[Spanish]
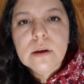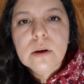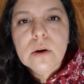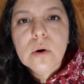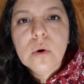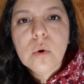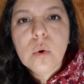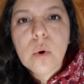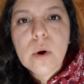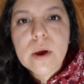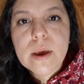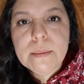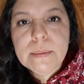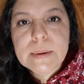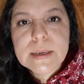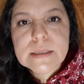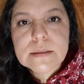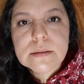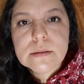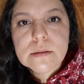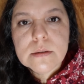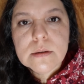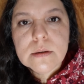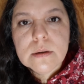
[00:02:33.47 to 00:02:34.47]

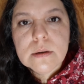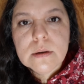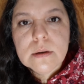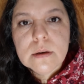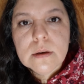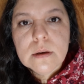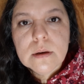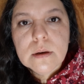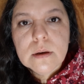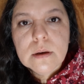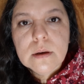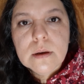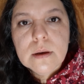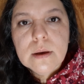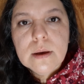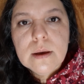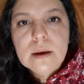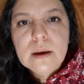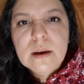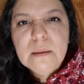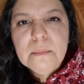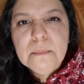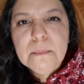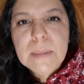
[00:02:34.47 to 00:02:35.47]
Jueves.
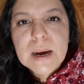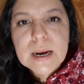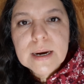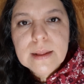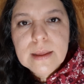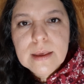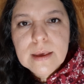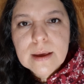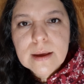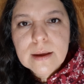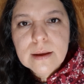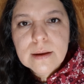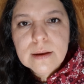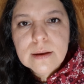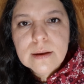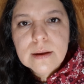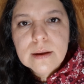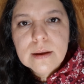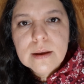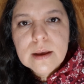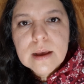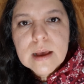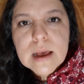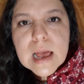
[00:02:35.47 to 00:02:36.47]
María
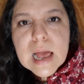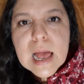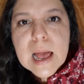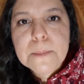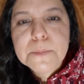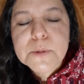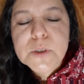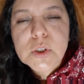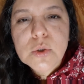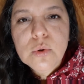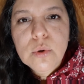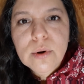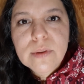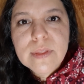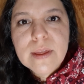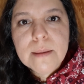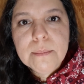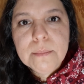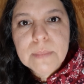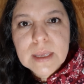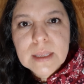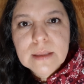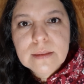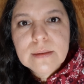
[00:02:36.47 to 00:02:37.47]

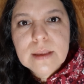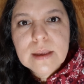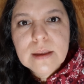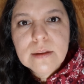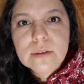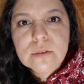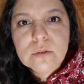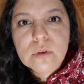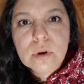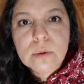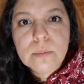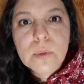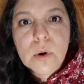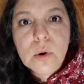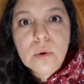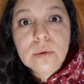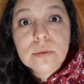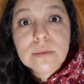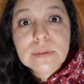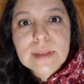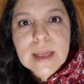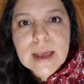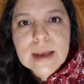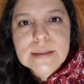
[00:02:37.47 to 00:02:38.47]
absurdamente tomó un
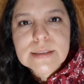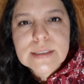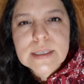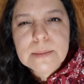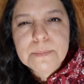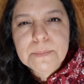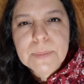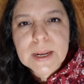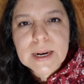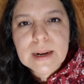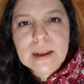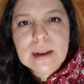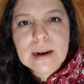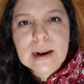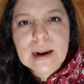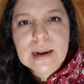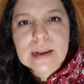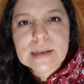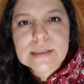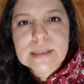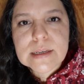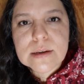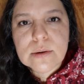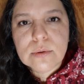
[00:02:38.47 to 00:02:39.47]
taxi para ir a la
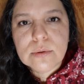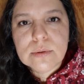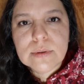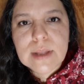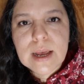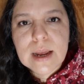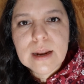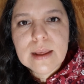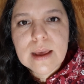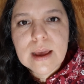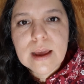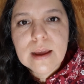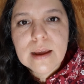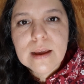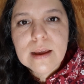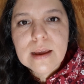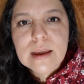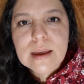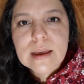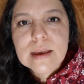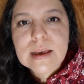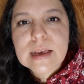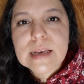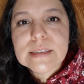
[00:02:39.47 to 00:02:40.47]
secundaria
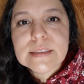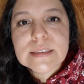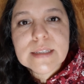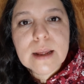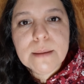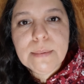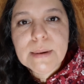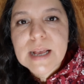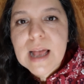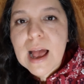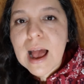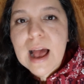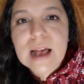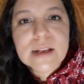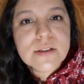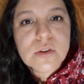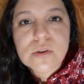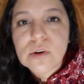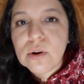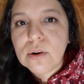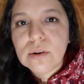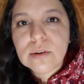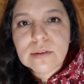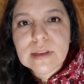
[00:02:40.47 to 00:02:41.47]
que estaba a
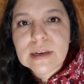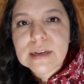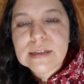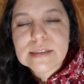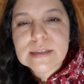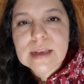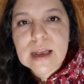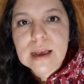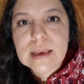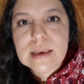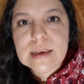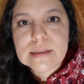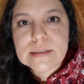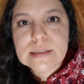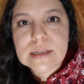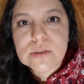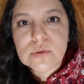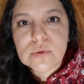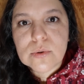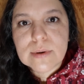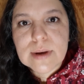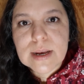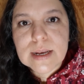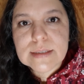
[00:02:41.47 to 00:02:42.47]
solo tres calles de
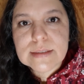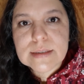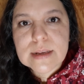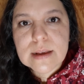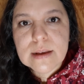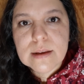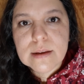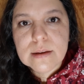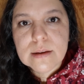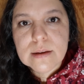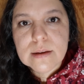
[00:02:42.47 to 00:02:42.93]
su casa.